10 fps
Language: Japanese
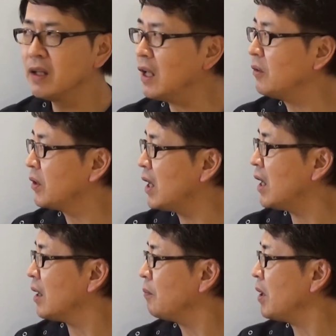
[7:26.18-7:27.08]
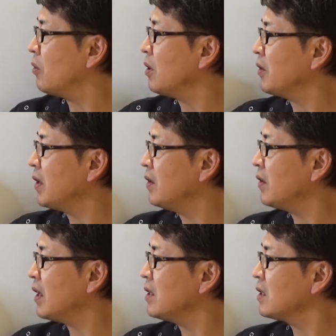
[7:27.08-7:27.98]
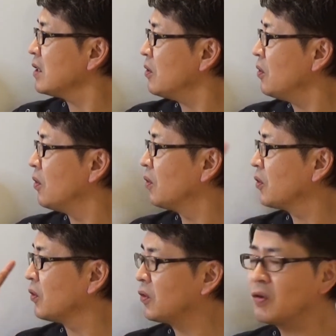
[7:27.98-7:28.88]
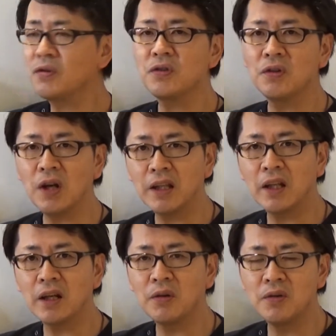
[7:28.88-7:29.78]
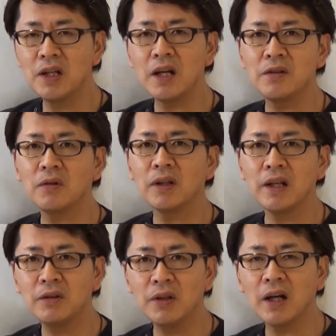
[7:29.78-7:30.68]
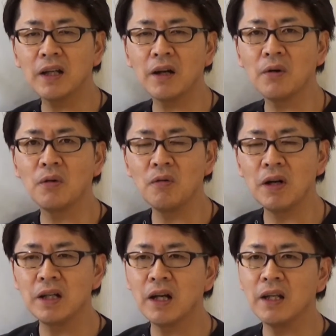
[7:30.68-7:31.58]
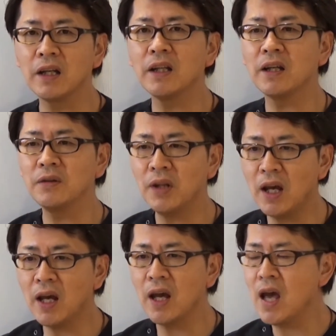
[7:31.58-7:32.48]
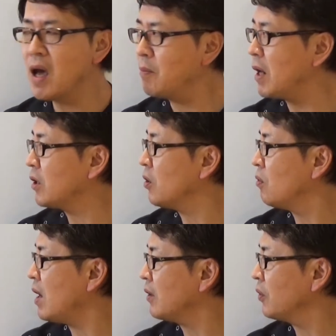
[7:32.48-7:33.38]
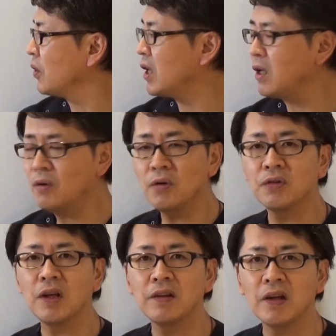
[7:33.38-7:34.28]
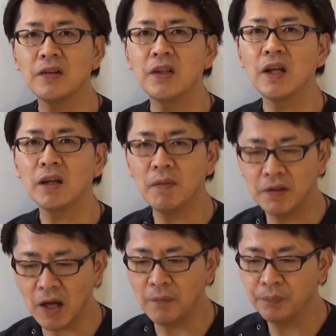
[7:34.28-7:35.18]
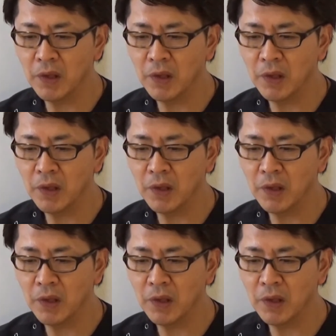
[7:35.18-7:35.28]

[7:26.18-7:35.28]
なので、まあ、これは潜在意識のその特徴の働きを理解しておかないとなかなかここは理解できないので、まあ、今日はその辺をお伝えさせていただきました